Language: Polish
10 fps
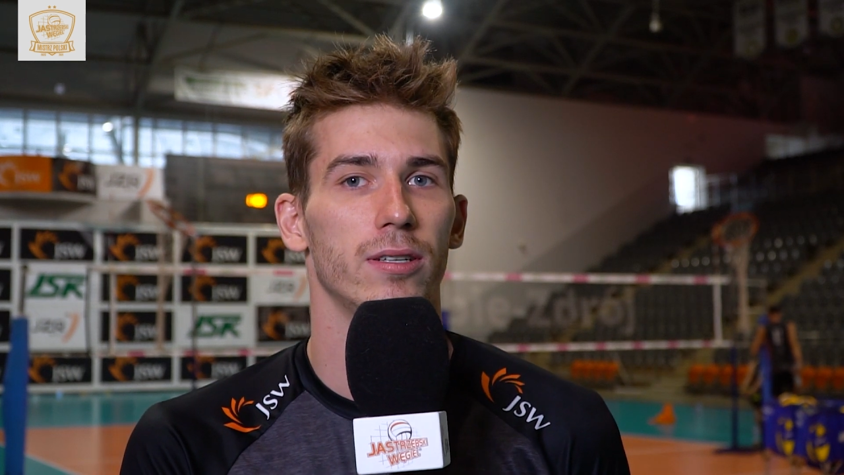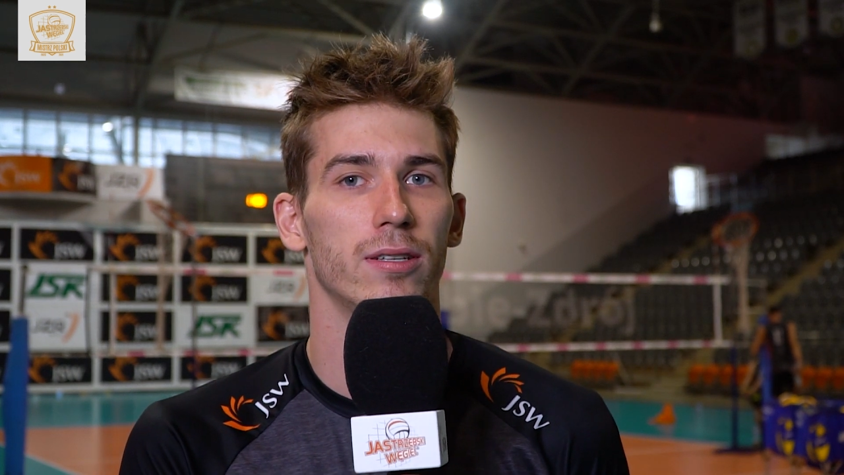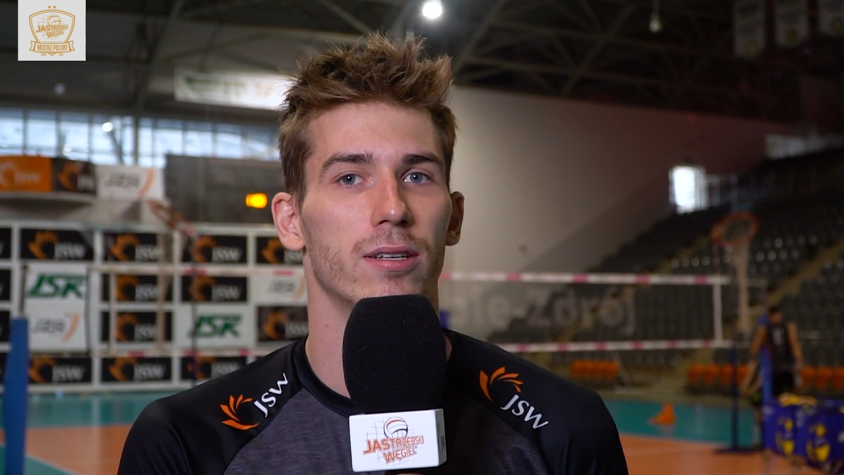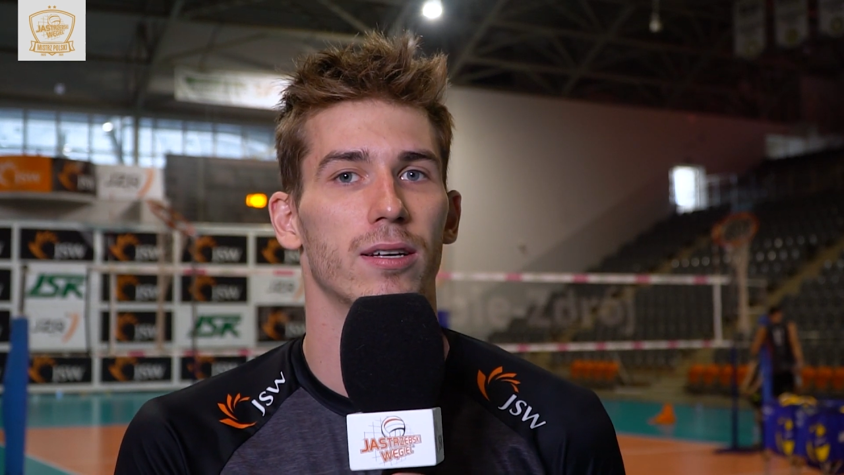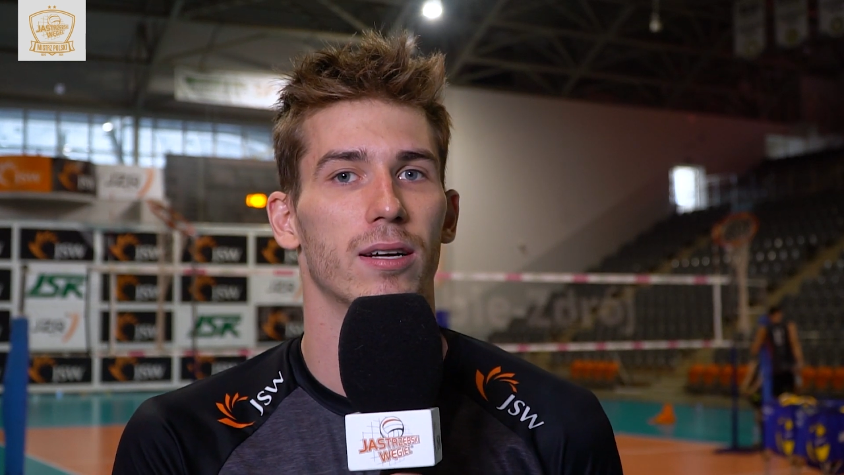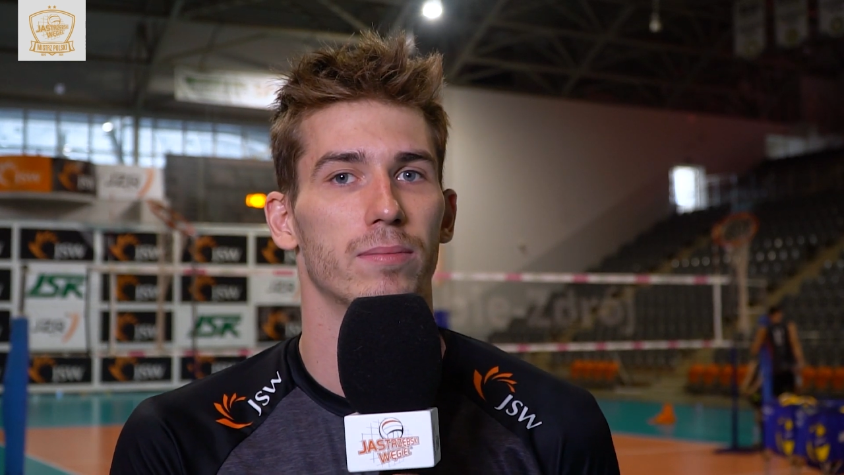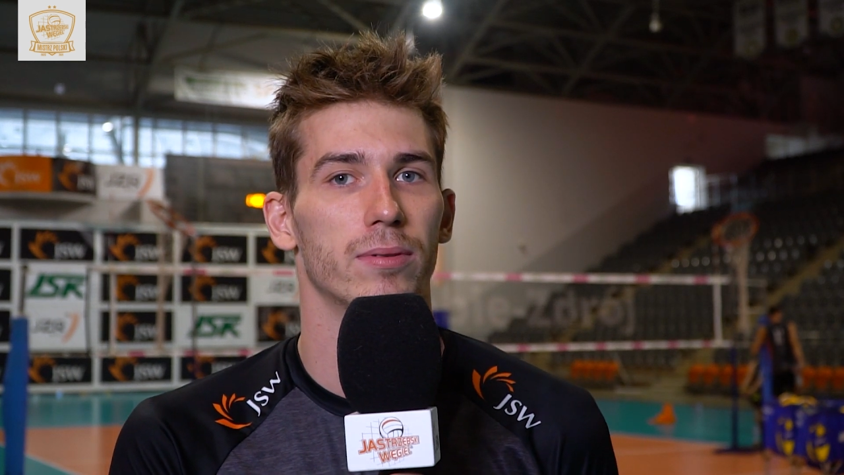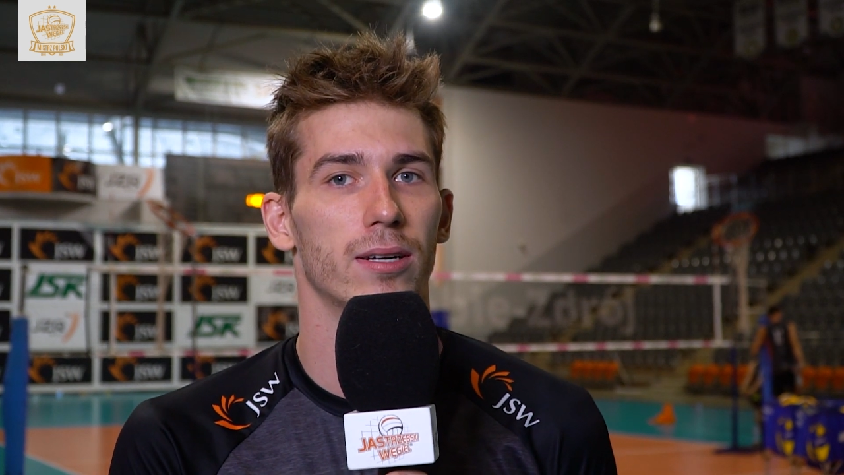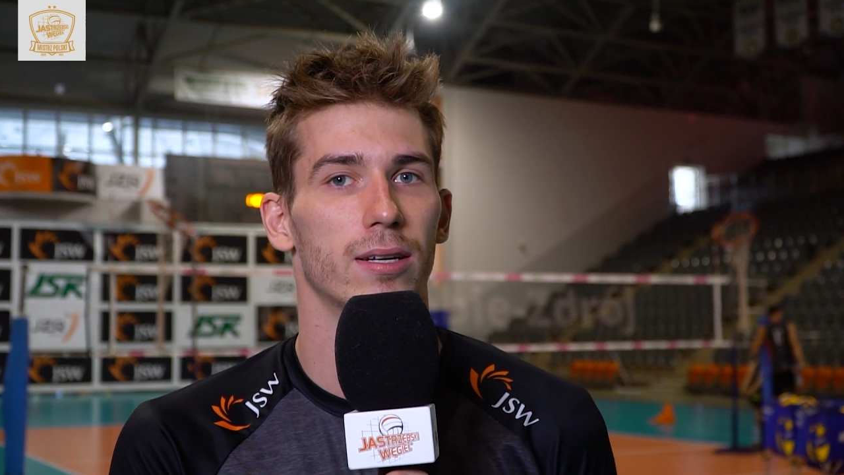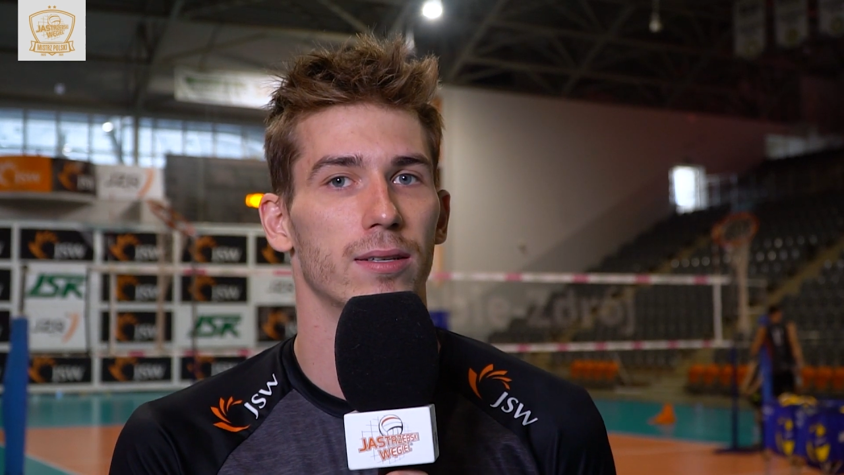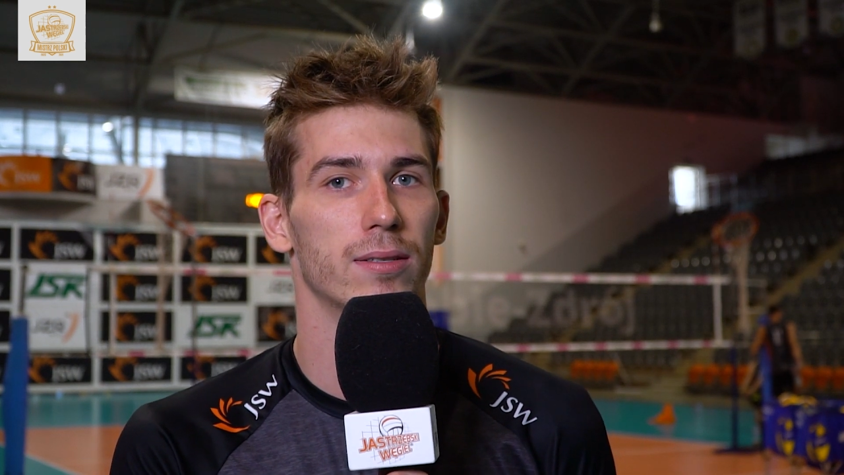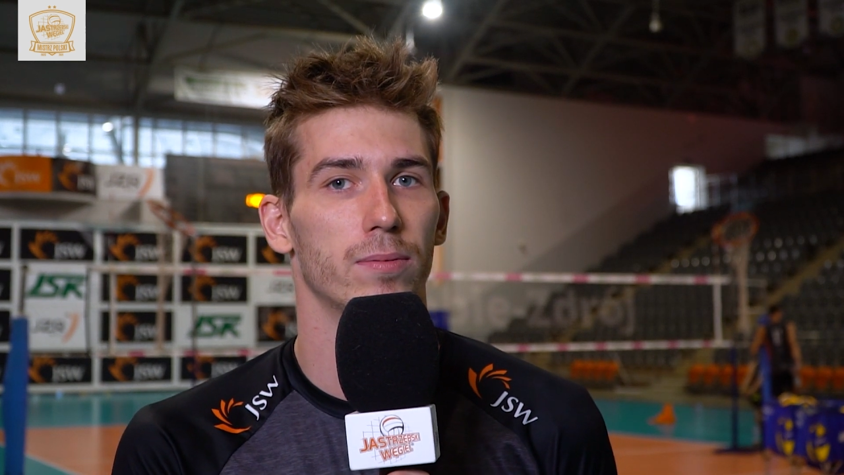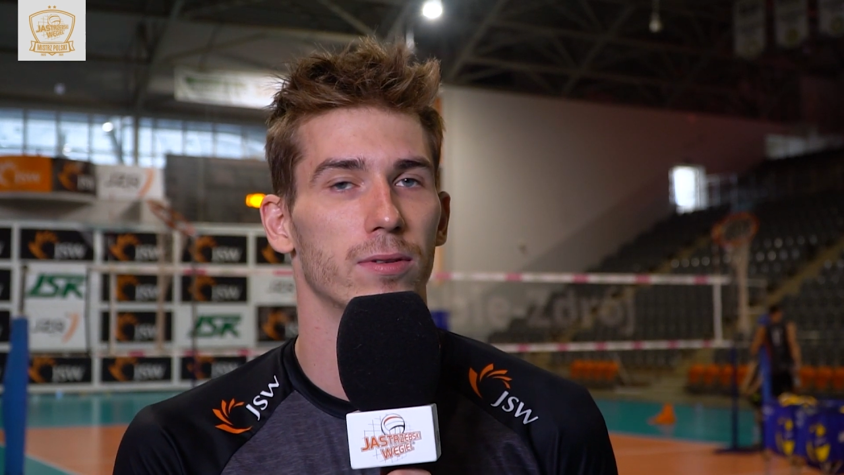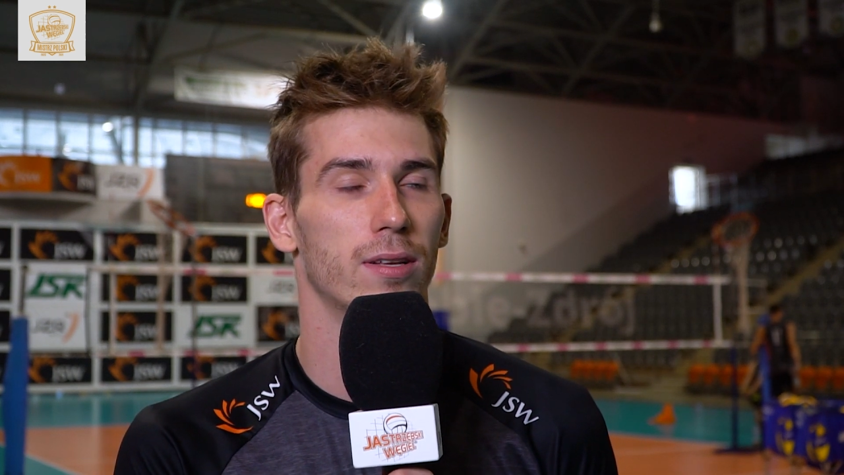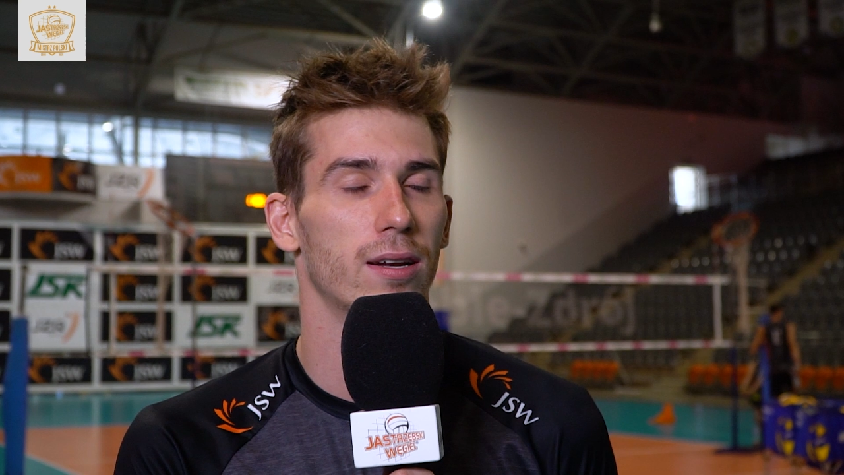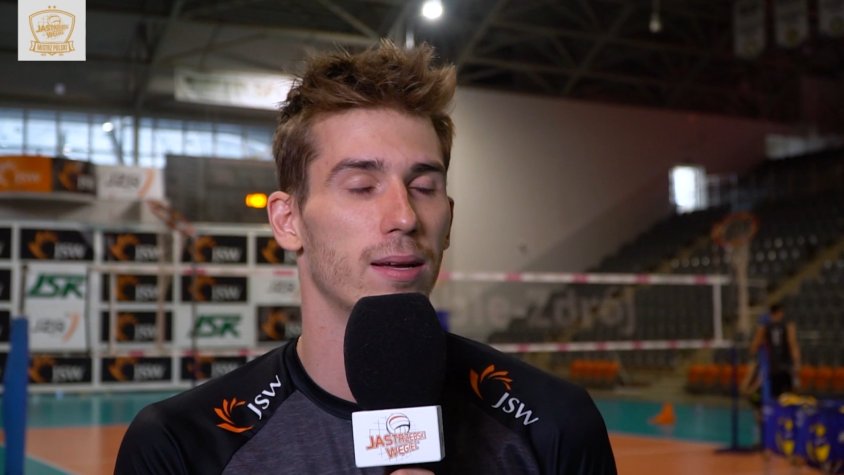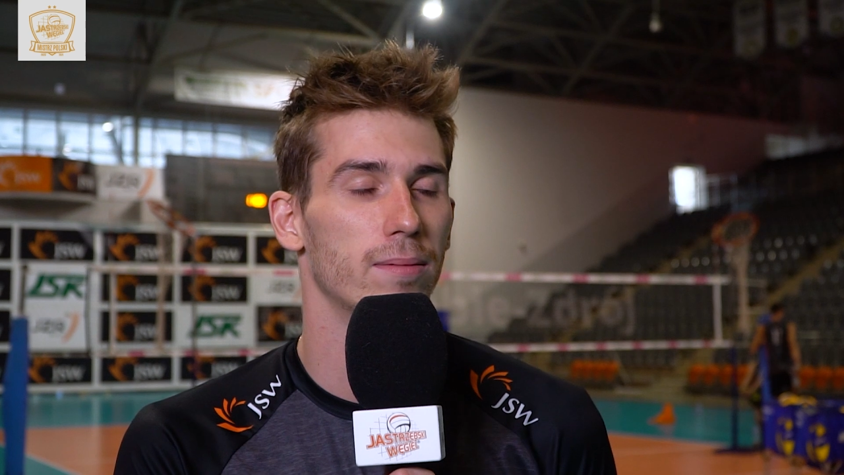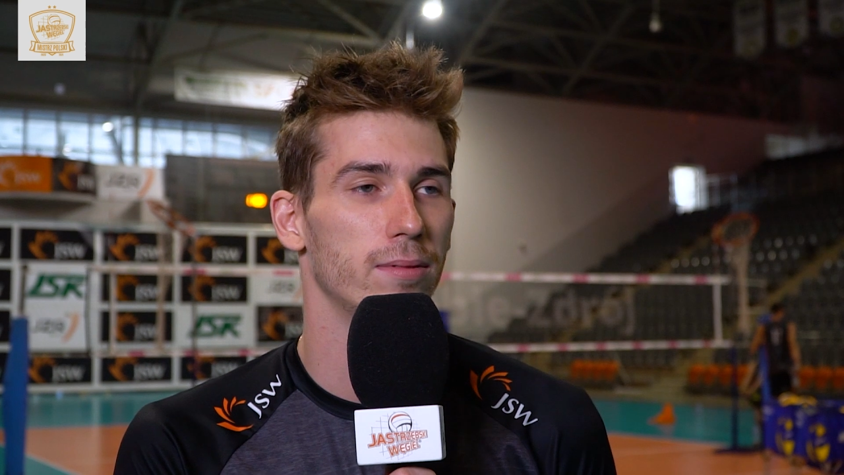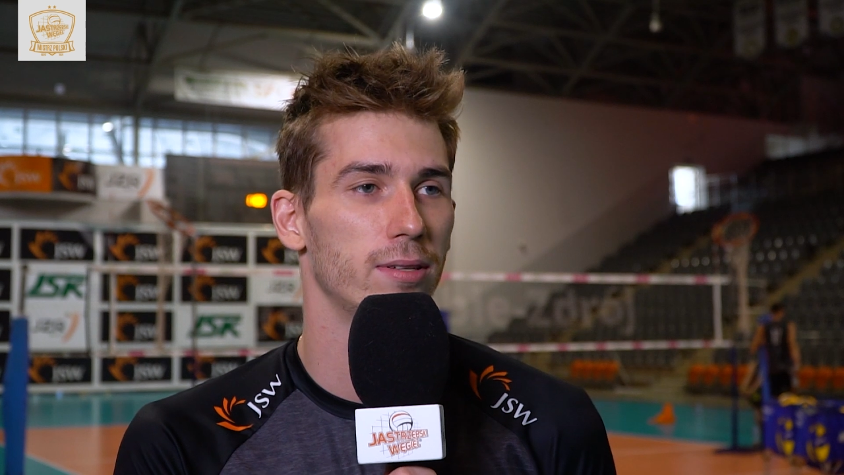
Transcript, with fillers: i tyle, jakby ja postarałem